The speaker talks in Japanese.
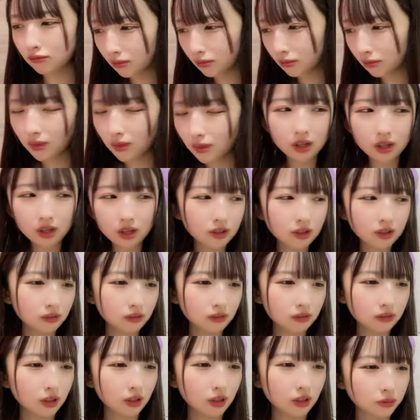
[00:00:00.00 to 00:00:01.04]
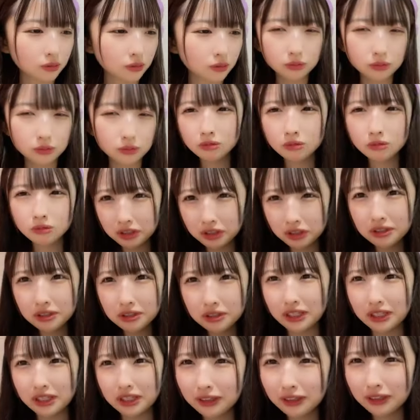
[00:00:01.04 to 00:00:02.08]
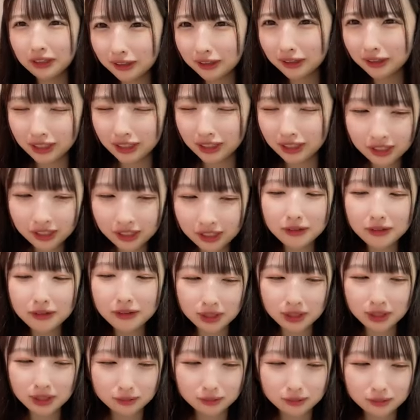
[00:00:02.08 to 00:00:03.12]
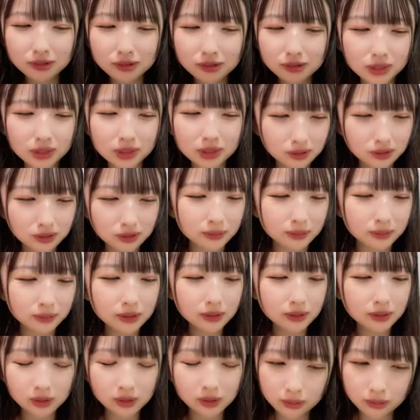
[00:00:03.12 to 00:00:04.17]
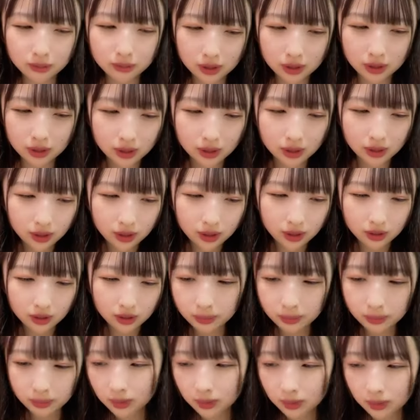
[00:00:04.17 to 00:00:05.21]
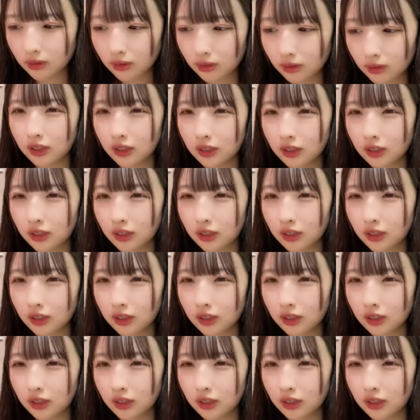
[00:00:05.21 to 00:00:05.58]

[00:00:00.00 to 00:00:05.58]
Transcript: えいいだと思ってたえ俺絶対いいだと思ってた本当にえみんなはさどこだと思ってた